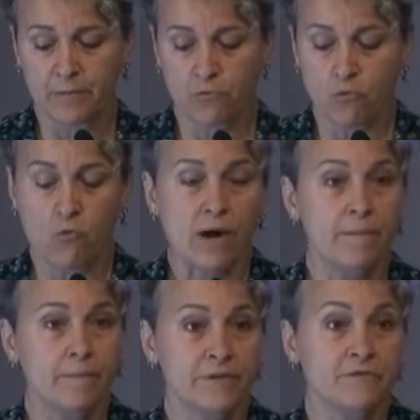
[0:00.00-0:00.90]
Pourquoi?
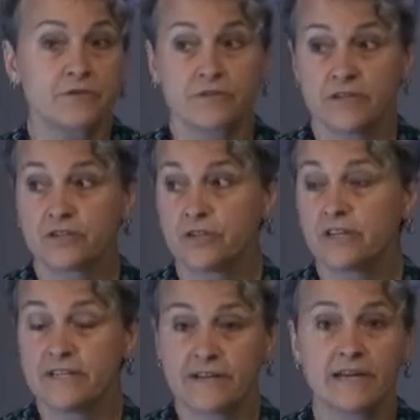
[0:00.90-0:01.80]
Parce qu'il y
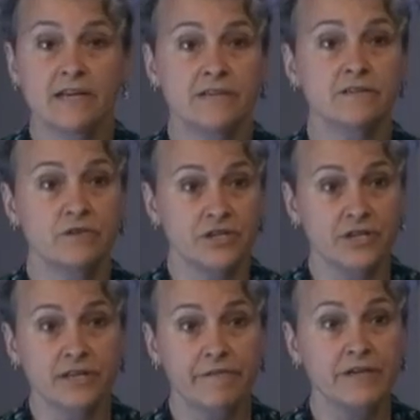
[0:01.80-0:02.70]
a des analystes, il y a des
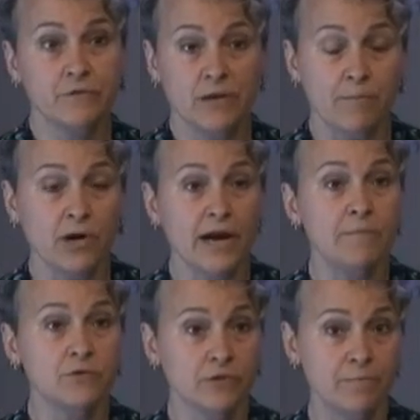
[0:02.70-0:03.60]
gens qui travaillent sur les
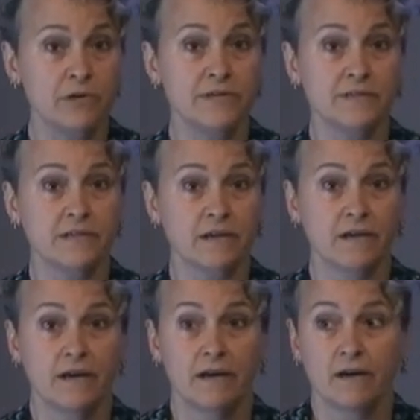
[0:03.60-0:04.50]
programmes, sur des politiques.
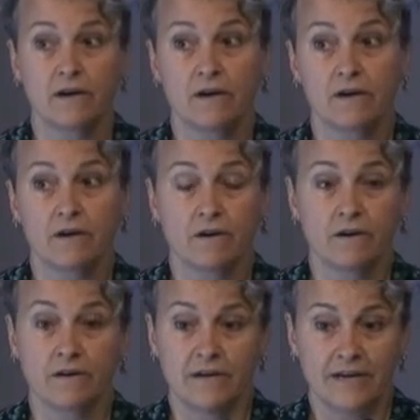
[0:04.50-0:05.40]

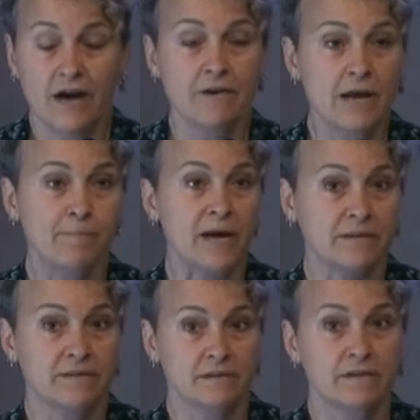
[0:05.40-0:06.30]
il y a un
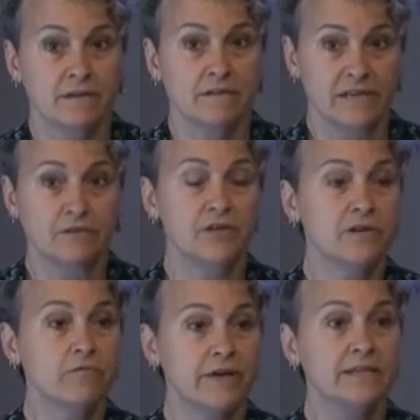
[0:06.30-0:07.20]
impact des
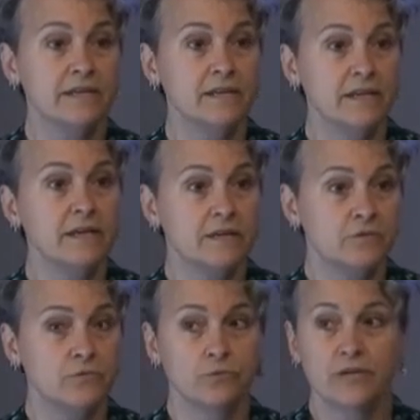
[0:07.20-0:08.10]
données ouvertes et liées
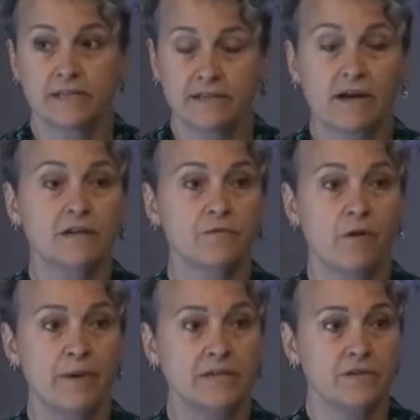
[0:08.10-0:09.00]
là-dessus. Il y a des
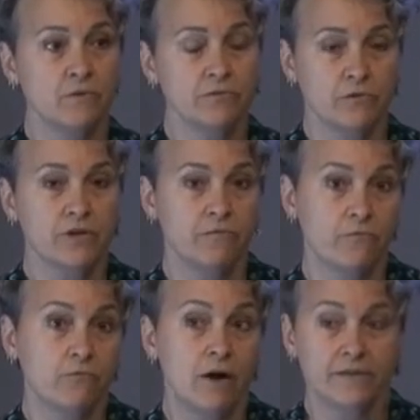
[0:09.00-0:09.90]
transformations, donc il
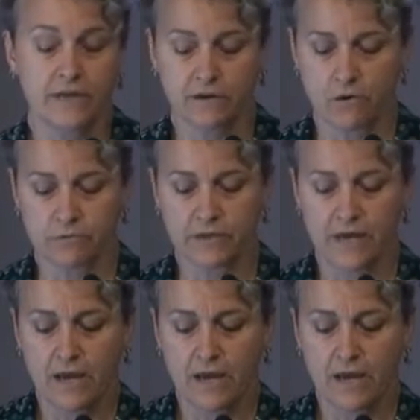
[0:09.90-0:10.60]
faut en tenir compte.